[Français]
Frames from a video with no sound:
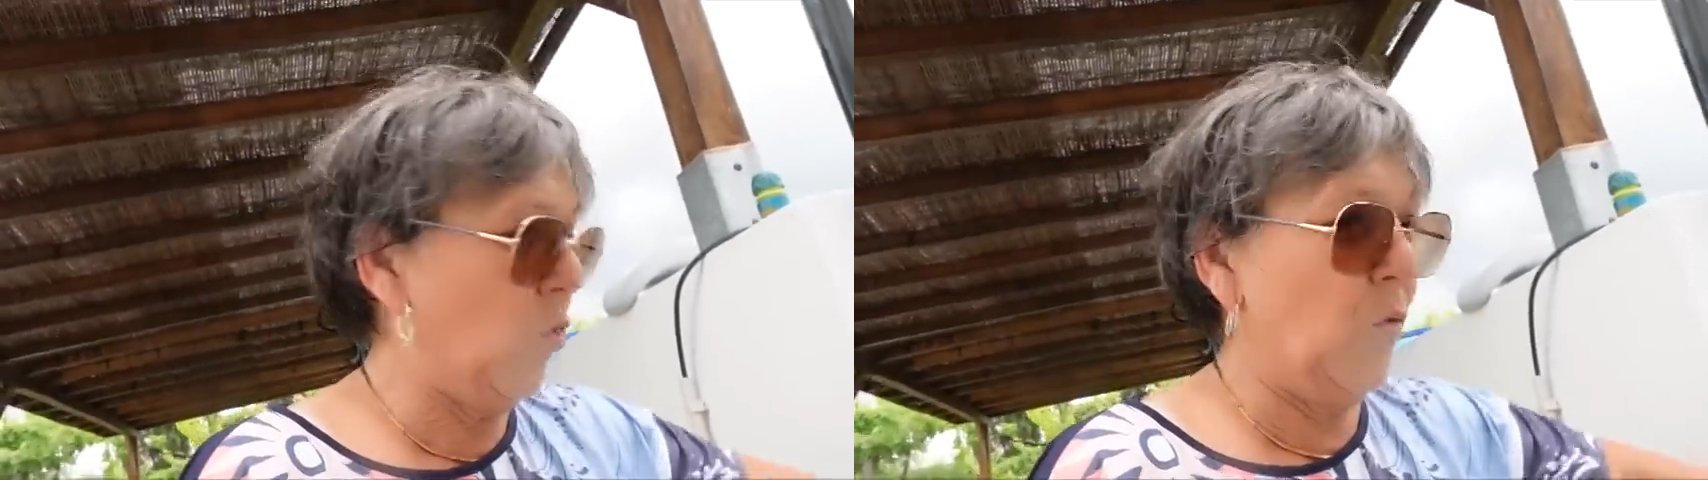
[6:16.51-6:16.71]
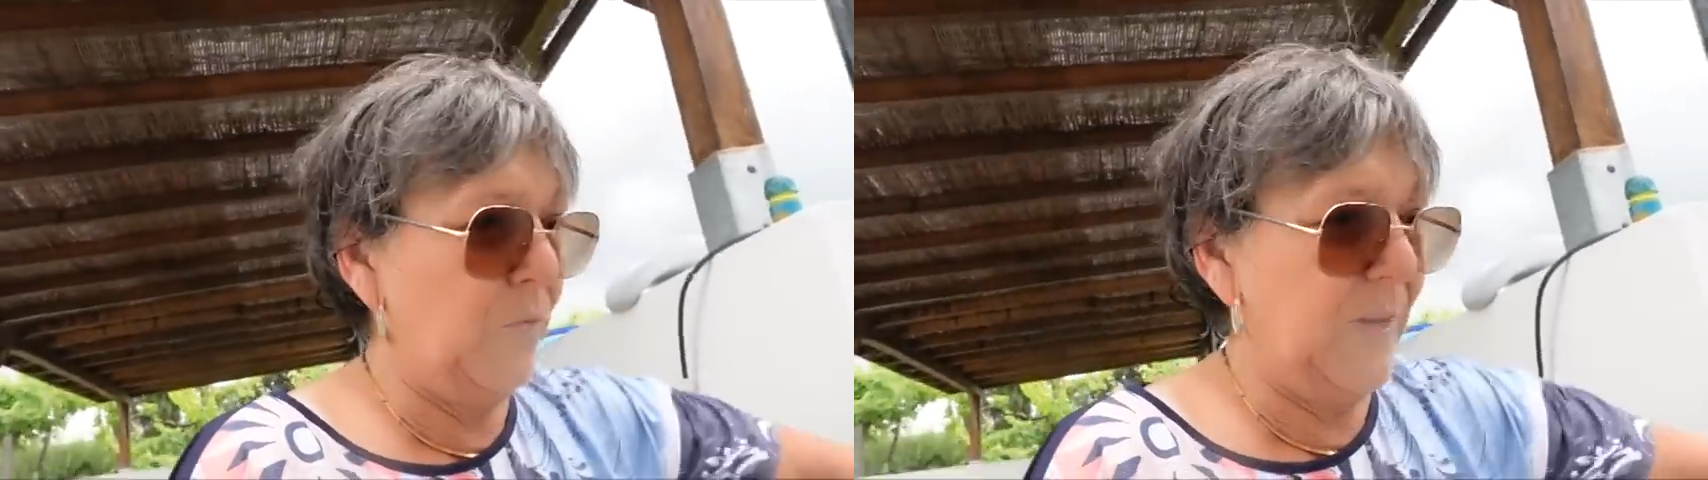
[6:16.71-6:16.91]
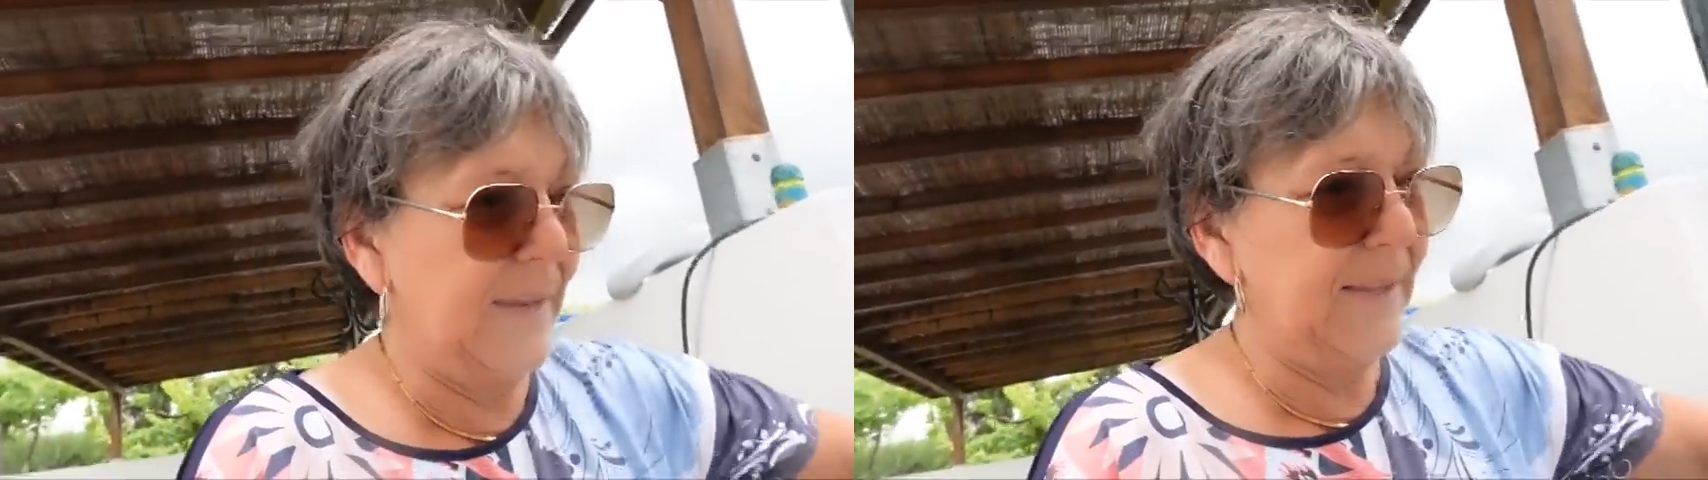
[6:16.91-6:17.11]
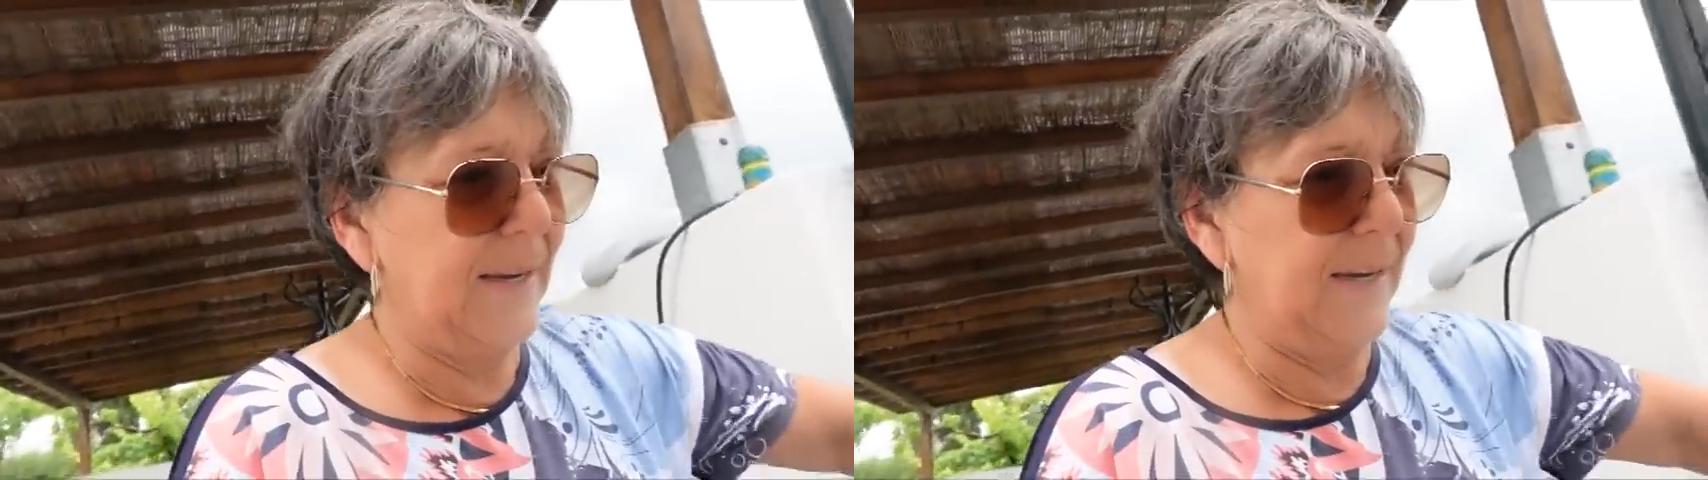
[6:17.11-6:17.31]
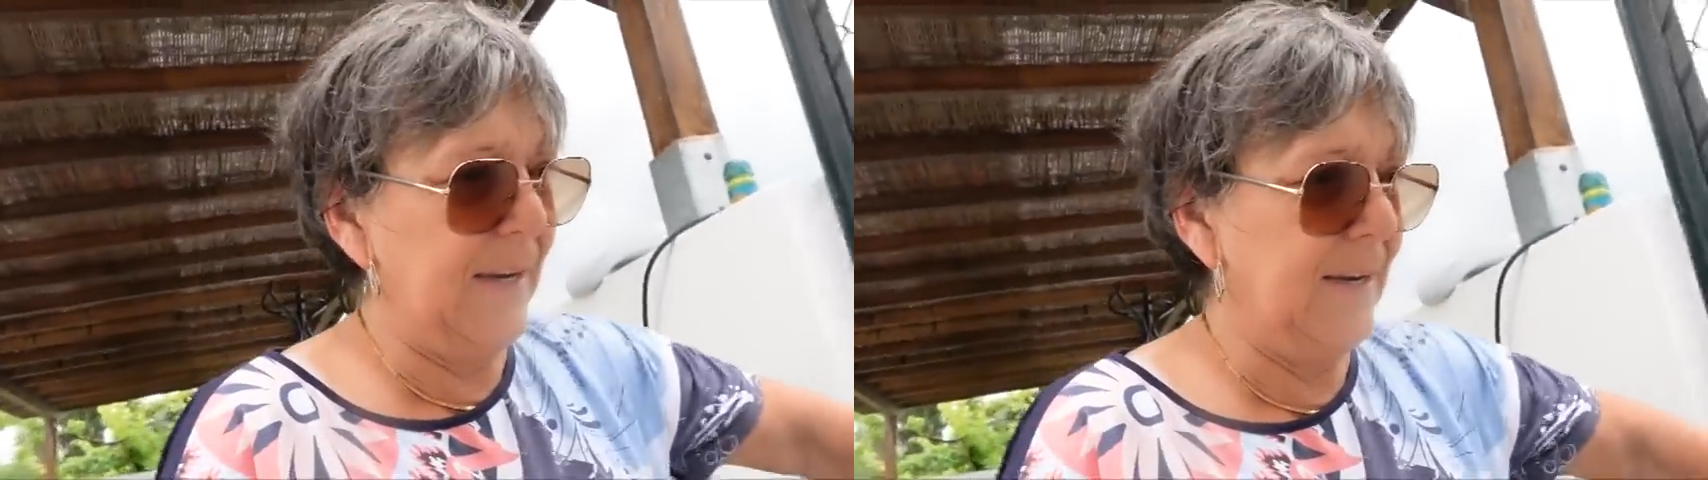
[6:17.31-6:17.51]

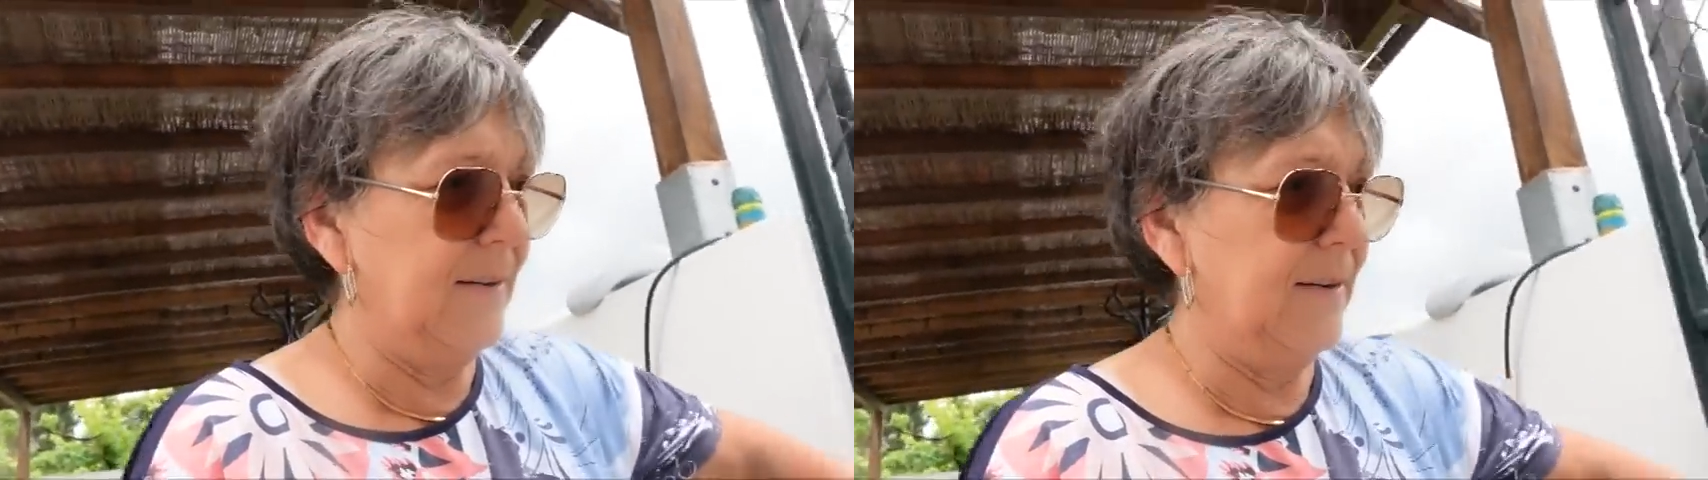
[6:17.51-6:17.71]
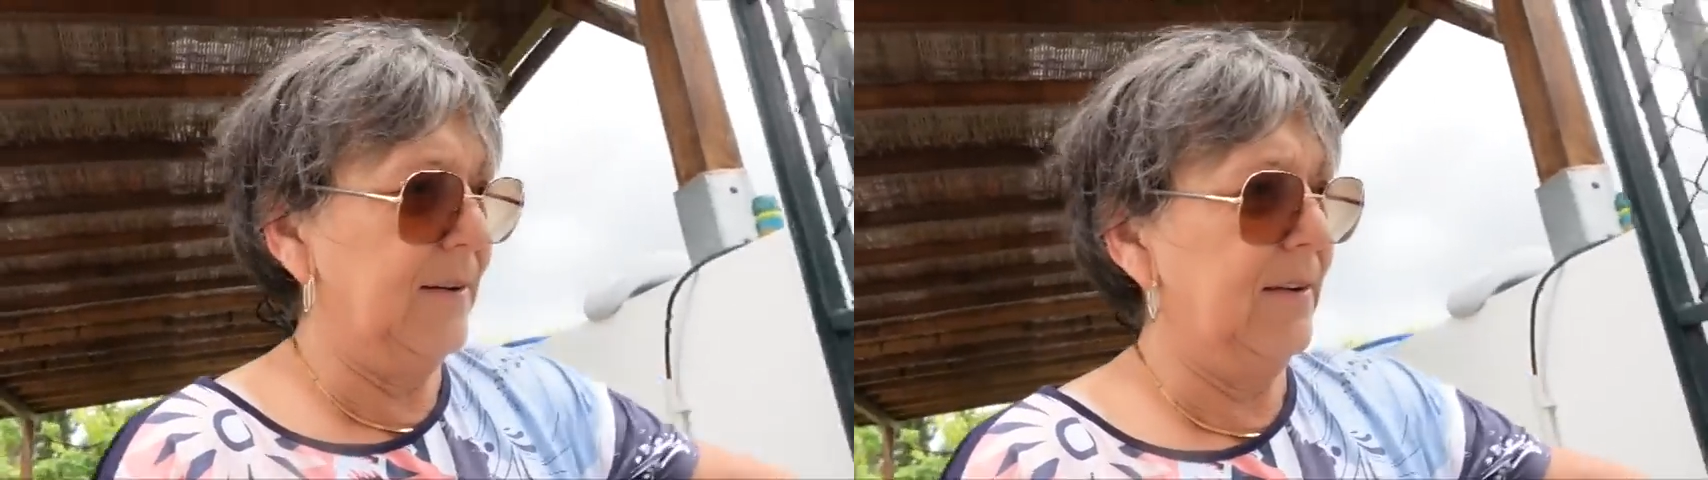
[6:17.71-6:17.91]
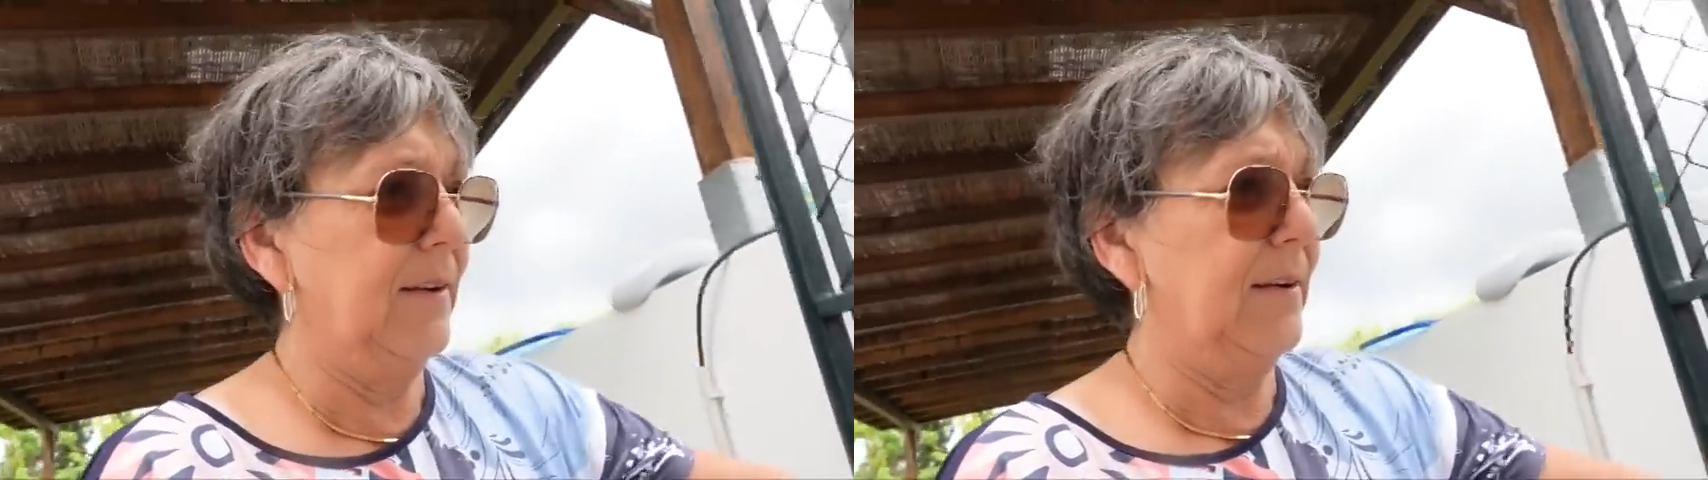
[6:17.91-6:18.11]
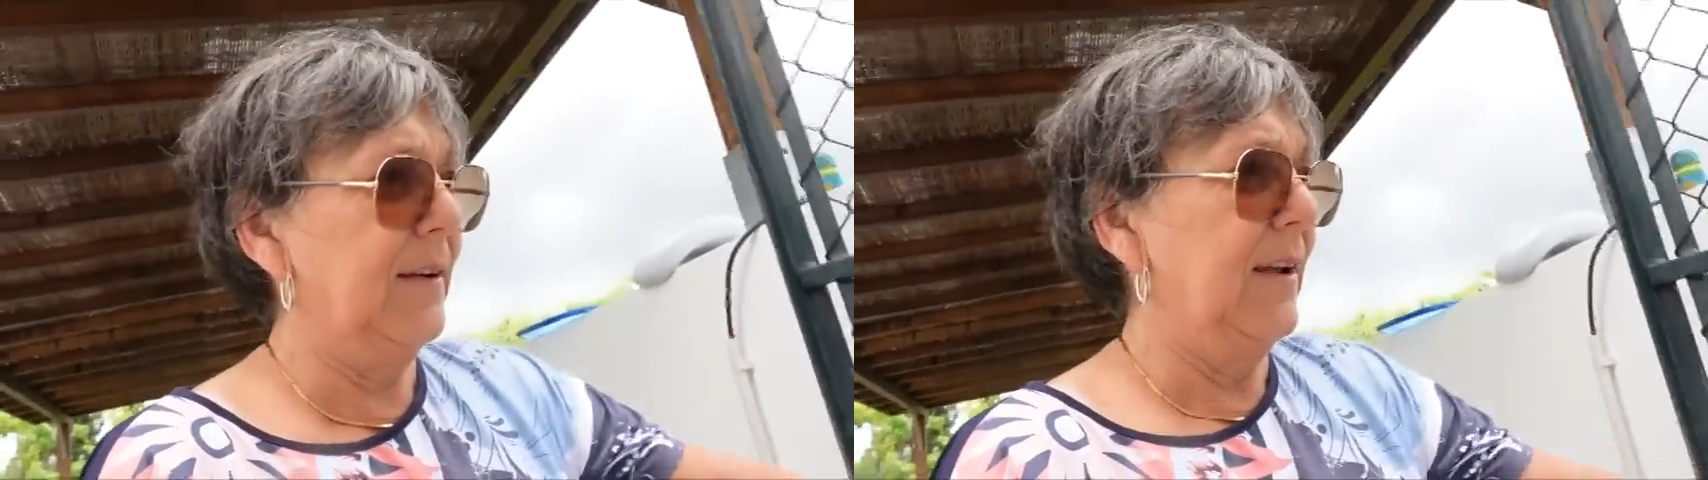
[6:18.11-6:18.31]
reviendrai euh,